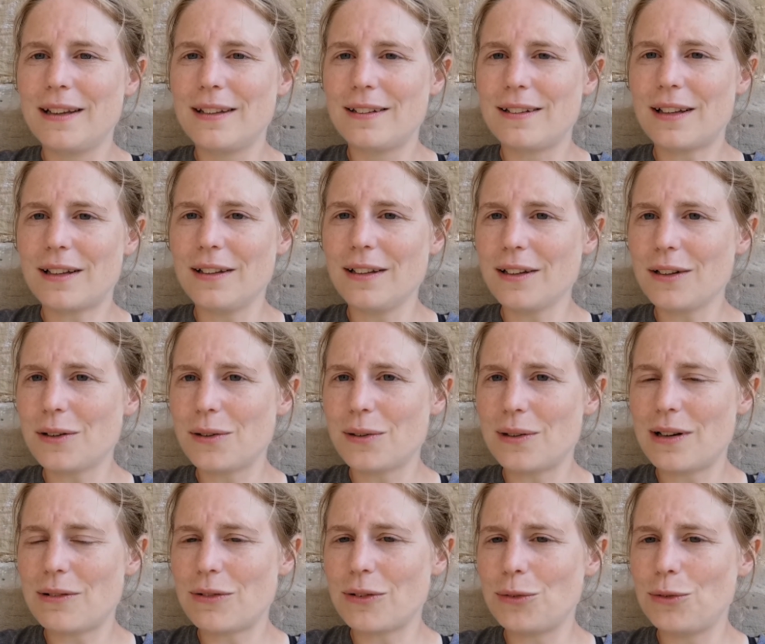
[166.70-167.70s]
C'est-à-dire que
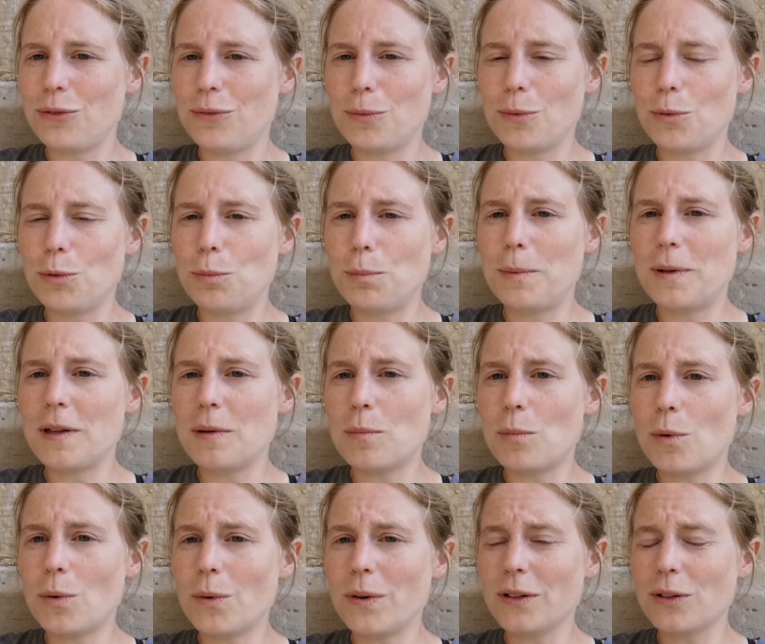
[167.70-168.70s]
la voie du,
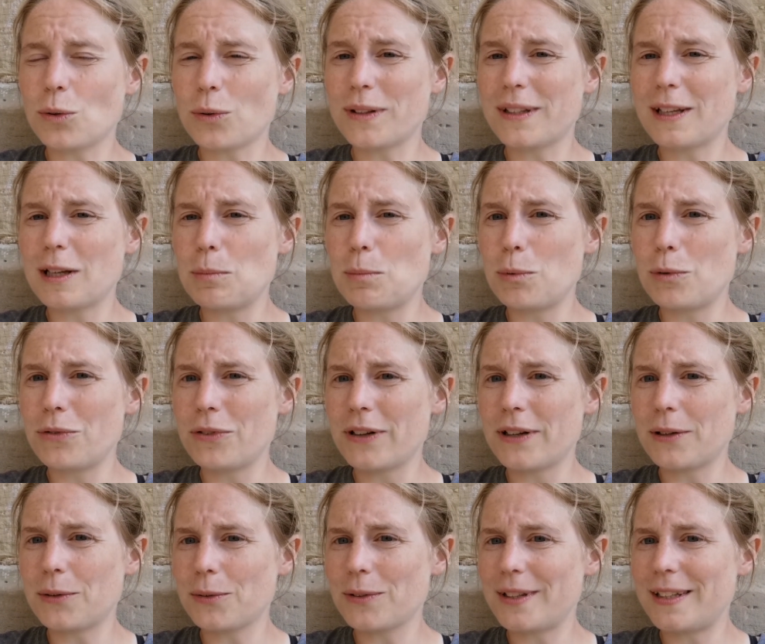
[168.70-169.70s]
Piémont étant très peu
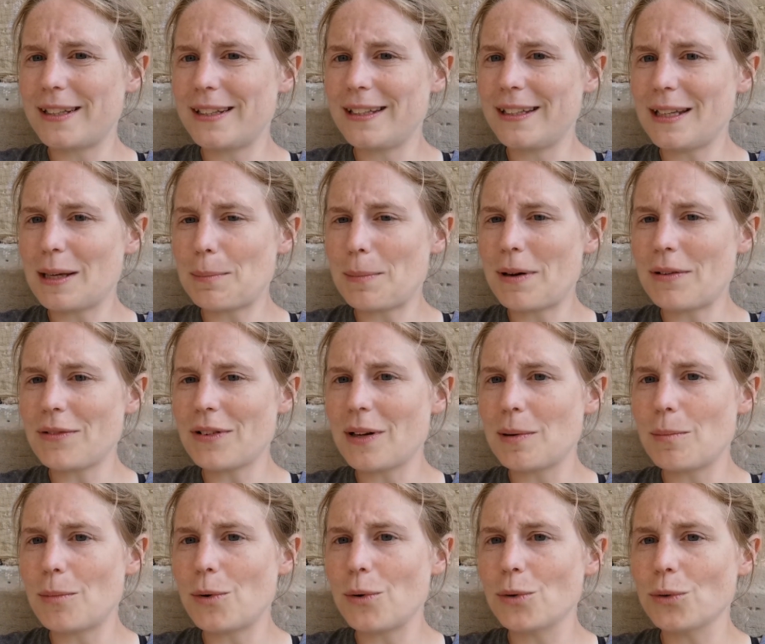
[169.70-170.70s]
fréquentée, il n'y a pas
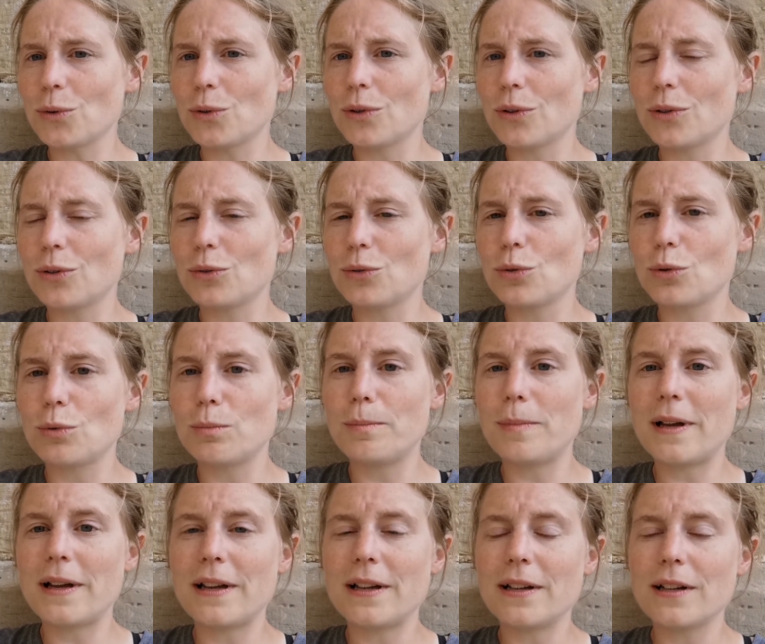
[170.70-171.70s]
vraiment
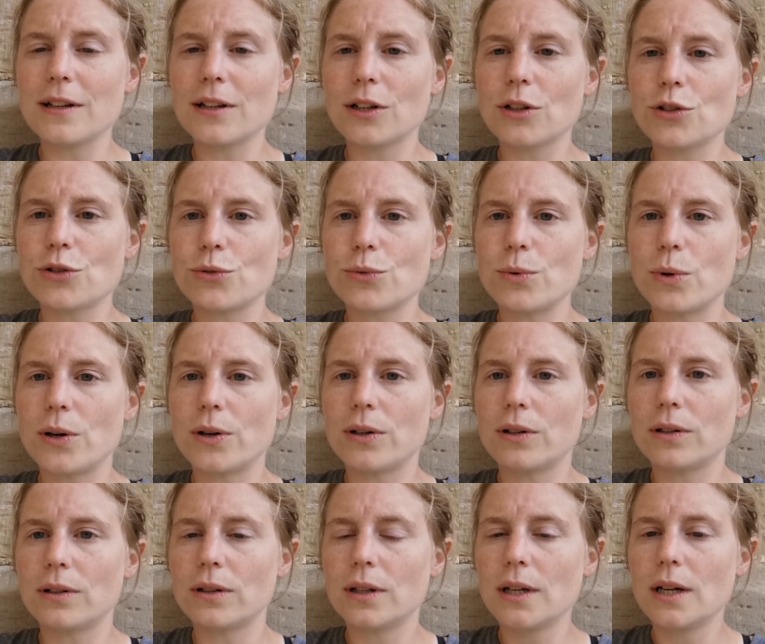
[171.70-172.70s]
d'auberge où
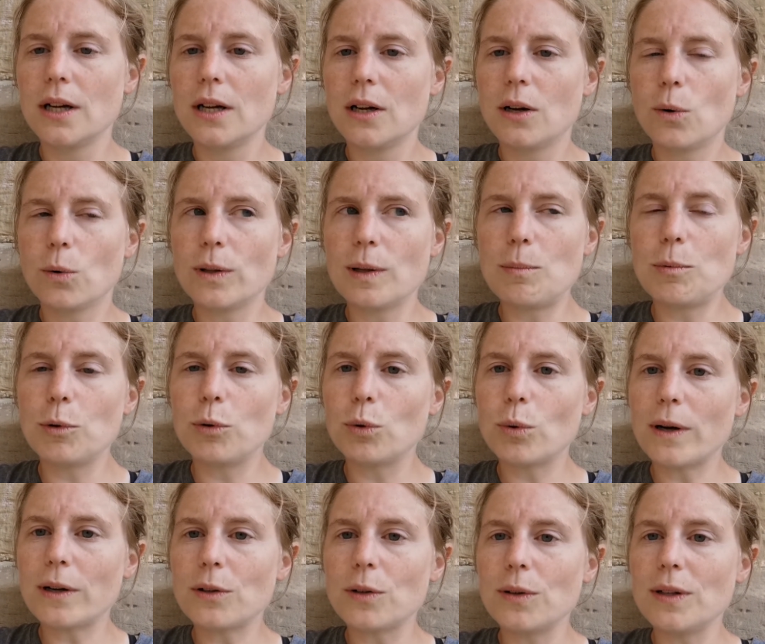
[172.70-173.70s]
euh, on est
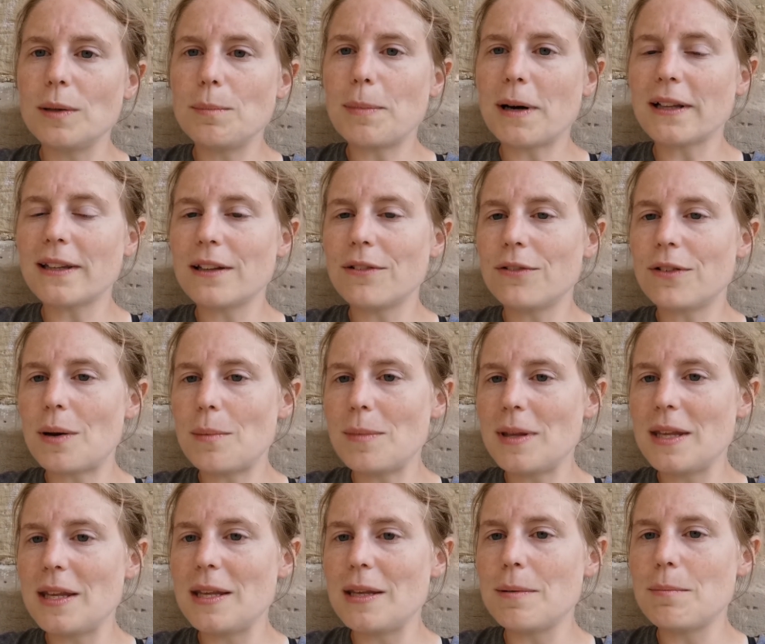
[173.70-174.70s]
plutôt accueilli par des
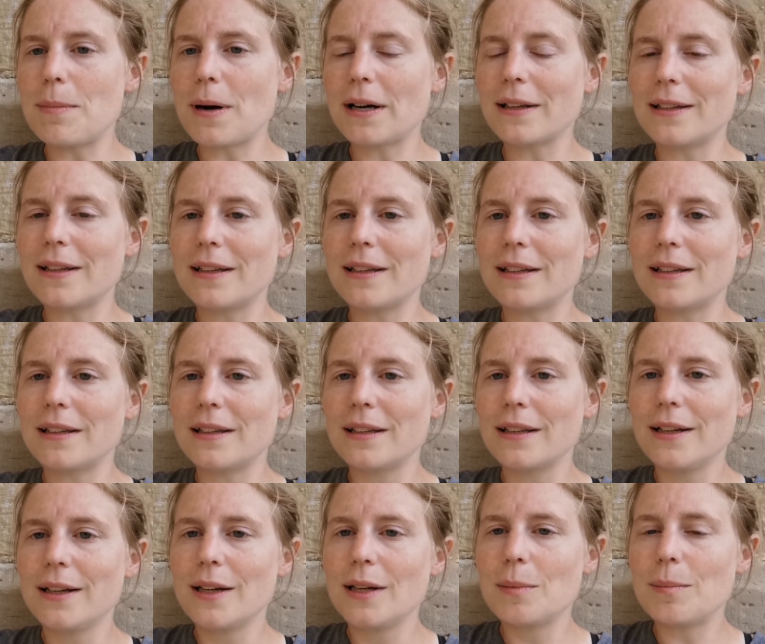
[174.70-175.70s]
familles, par des,
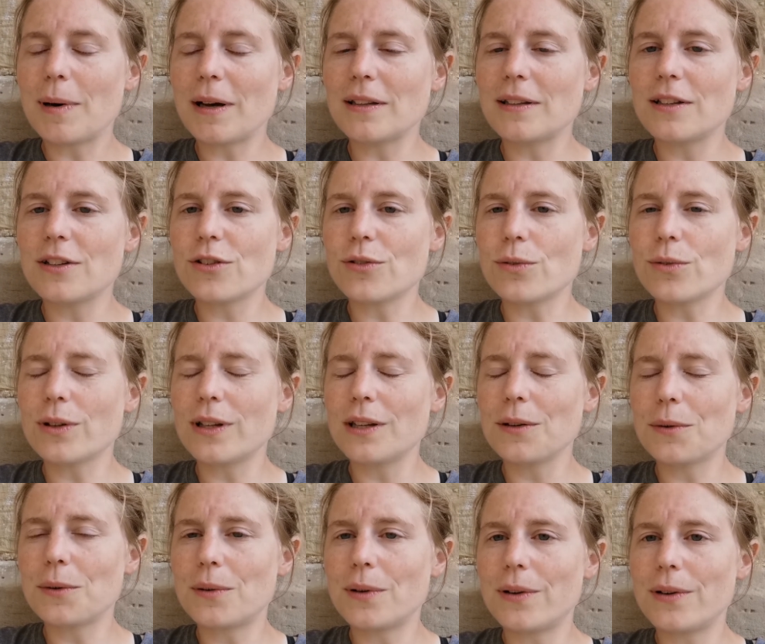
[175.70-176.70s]
par des gens
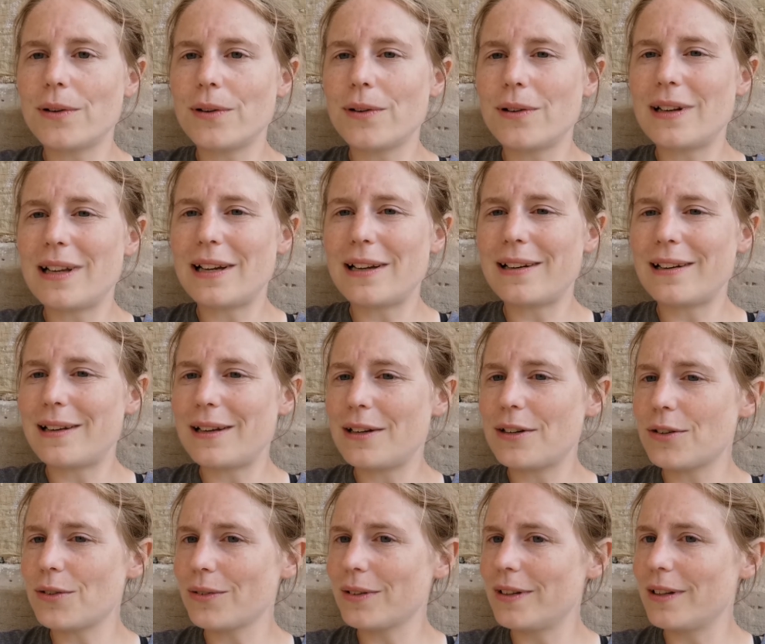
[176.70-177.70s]
qui ont euh, la,
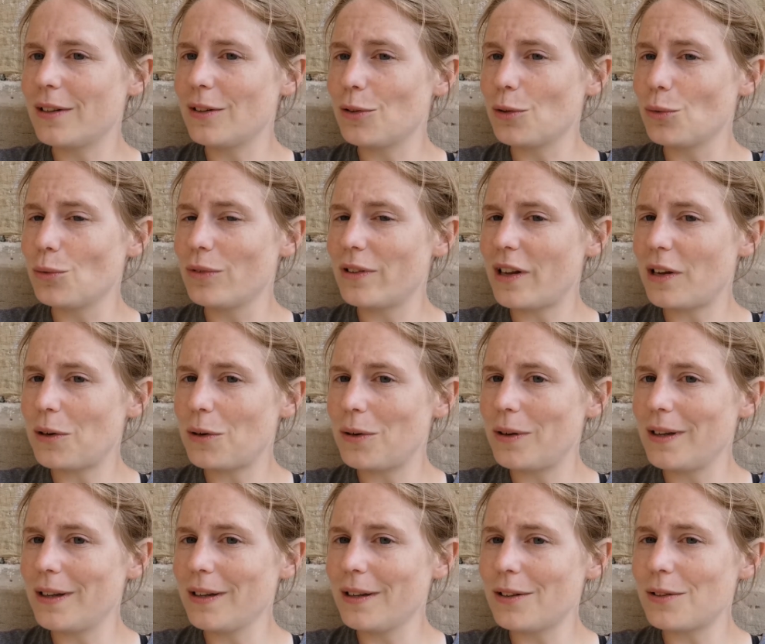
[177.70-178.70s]
la, gentillesse de nous
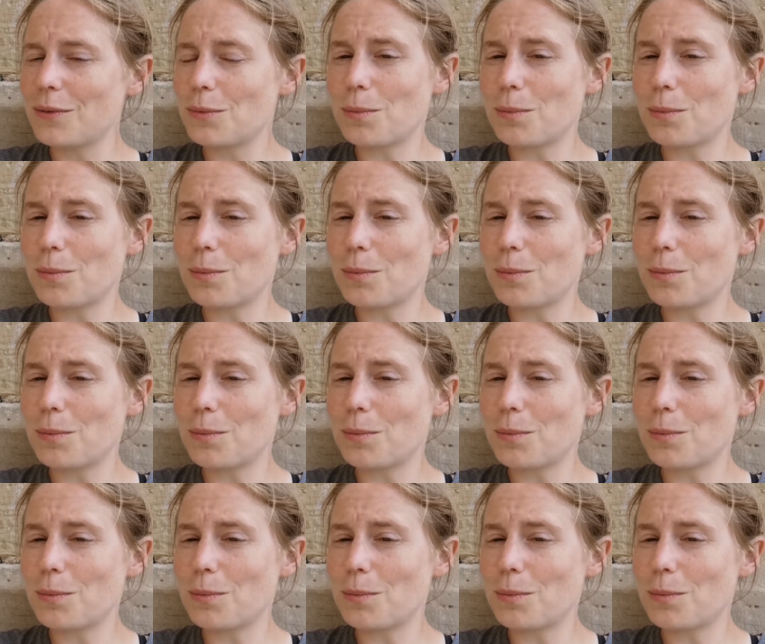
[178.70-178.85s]
accueillir.